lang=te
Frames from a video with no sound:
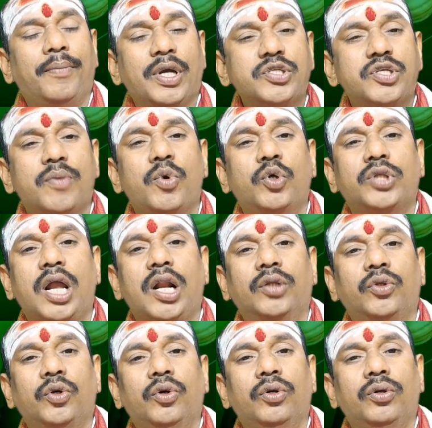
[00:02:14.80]

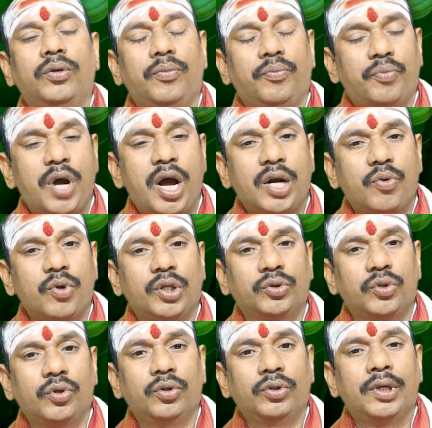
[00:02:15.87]
పంచభూతాలతో
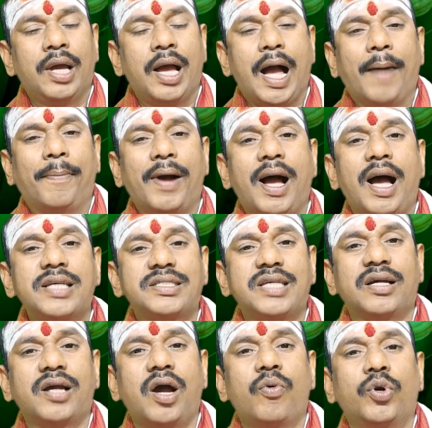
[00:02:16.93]
మానవులతో
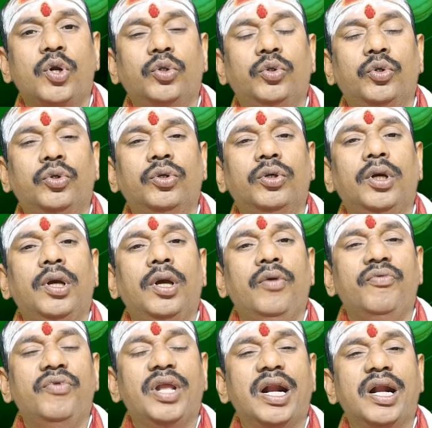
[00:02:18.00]
అపహాస్యంగా ఉండొద్దు
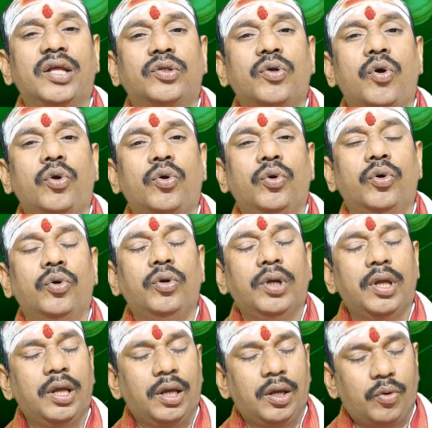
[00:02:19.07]
వీలైనంత వరకు
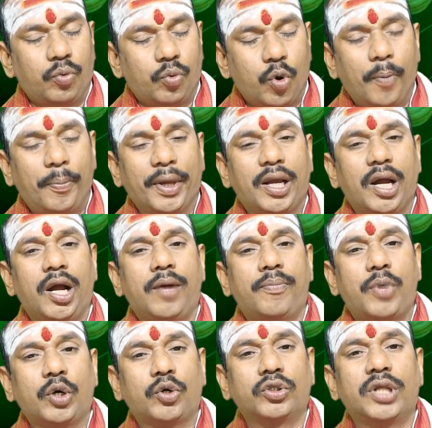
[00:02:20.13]
ఓపిక
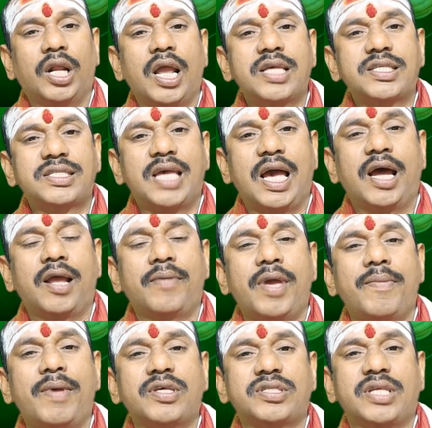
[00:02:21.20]
పట్టుదల
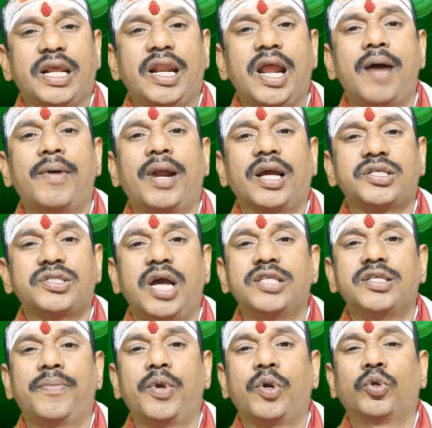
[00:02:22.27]
సహనమే మీకు శ్రీరామ రక్ష
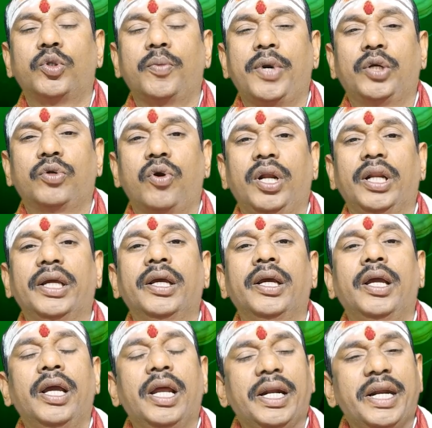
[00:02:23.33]
అని చెప్పి గుర్తుపెట్టుకోవాలి
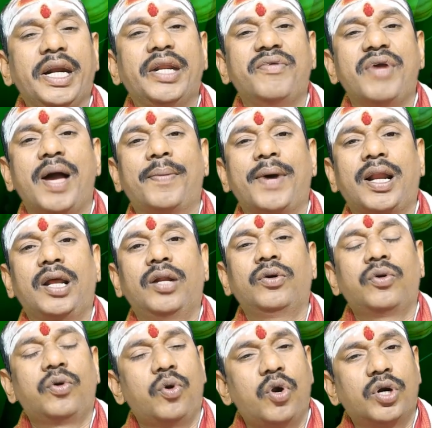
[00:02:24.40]
నీటి
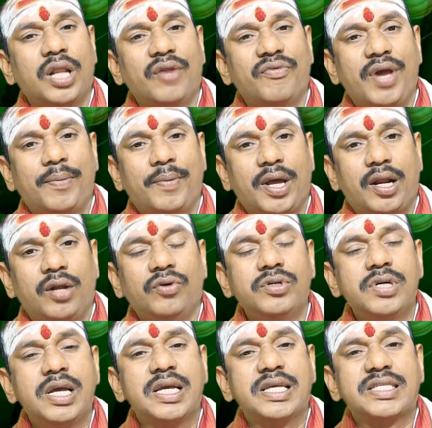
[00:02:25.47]
వ్యాపారాలు హోటల్ వ్యాపారాలు
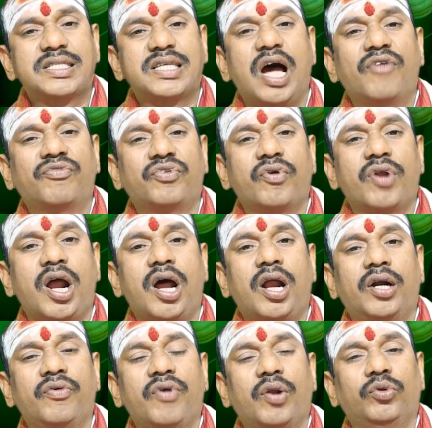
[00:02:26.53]
సాఫ్ట్వేర్
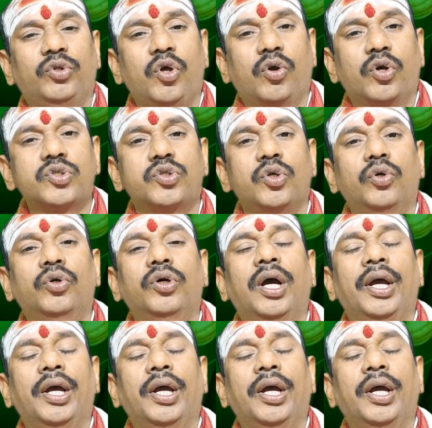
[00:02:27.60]
హార్డ్వేర్ ఉద్యోగస్తులు